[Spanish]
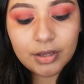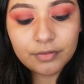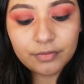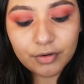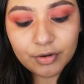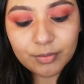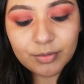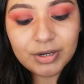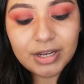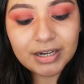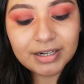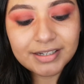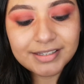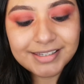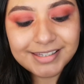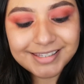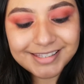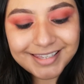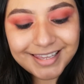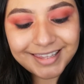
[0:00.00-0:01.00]
fórmula
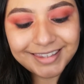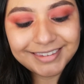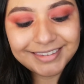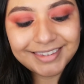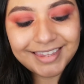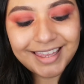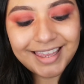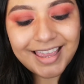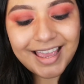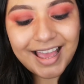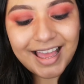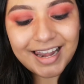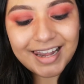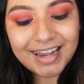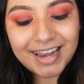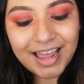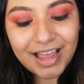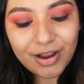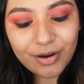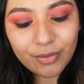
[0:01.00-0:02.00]
resistente
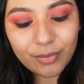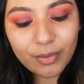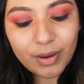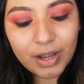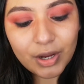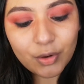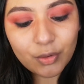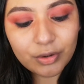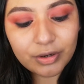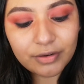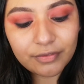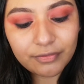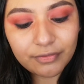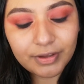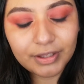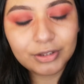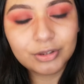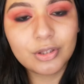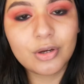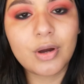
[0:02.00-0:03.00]
al agua con
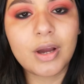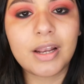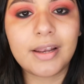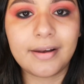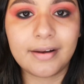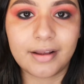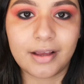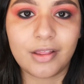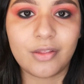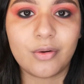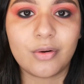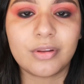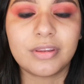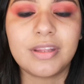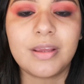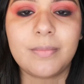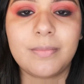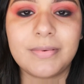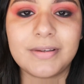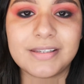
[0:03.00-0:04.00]
efecto alargador
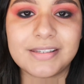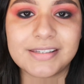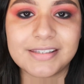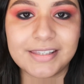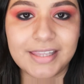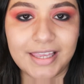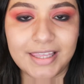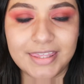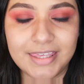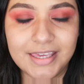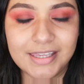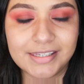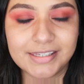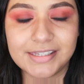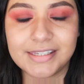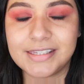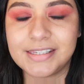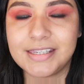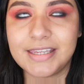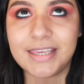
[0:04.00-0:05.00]
de
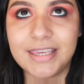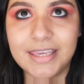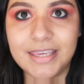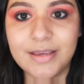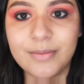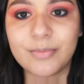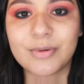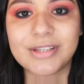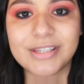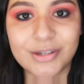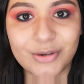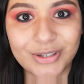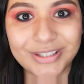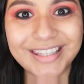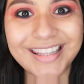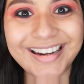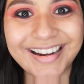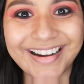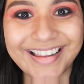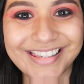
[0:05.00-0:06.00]
pestañas y pues sí,
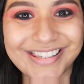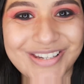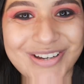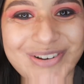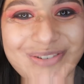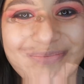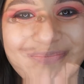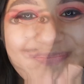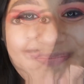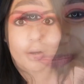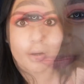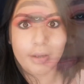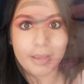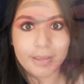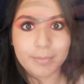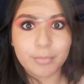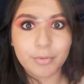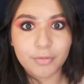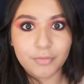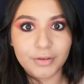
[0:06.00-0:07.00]
ahorita regreso ok
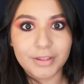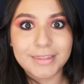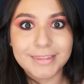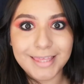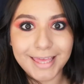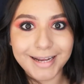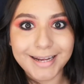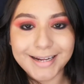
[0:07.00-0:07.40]
por fin ya